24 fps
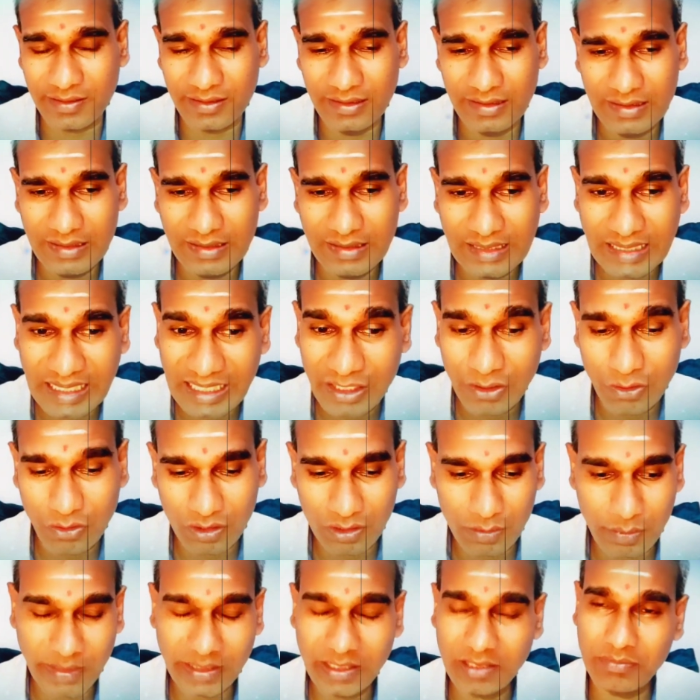நினம்
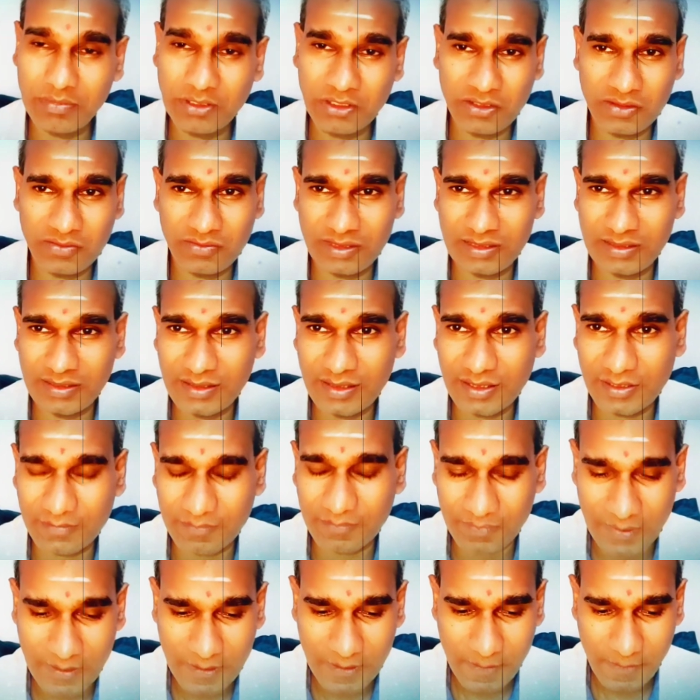அழகைச் சுற்றி
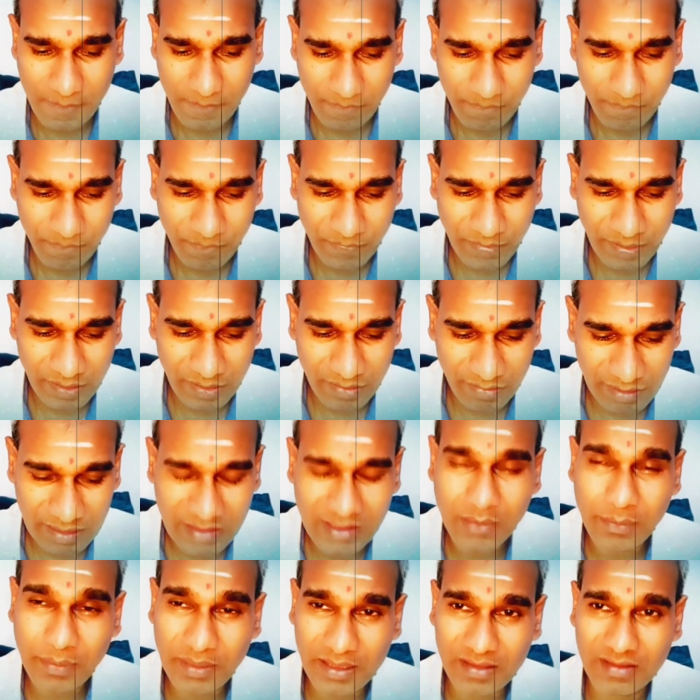கொண்ட
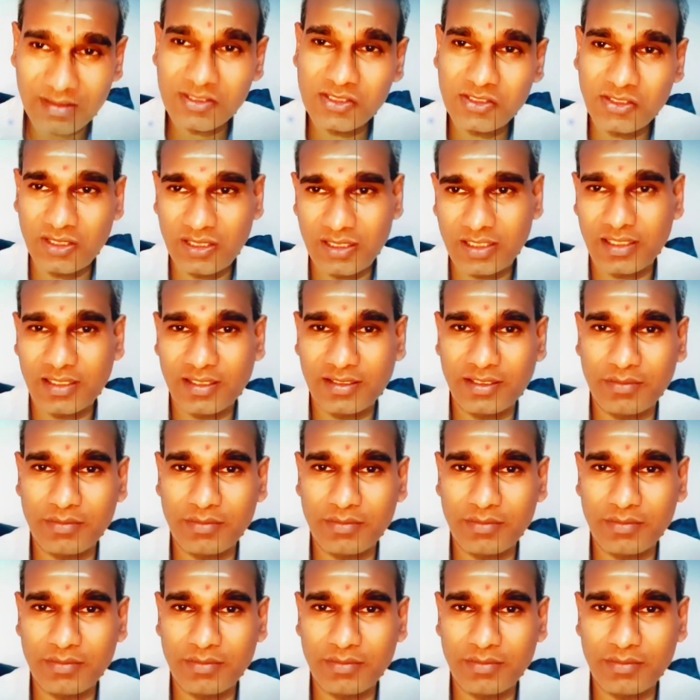கொண்டடைத்தது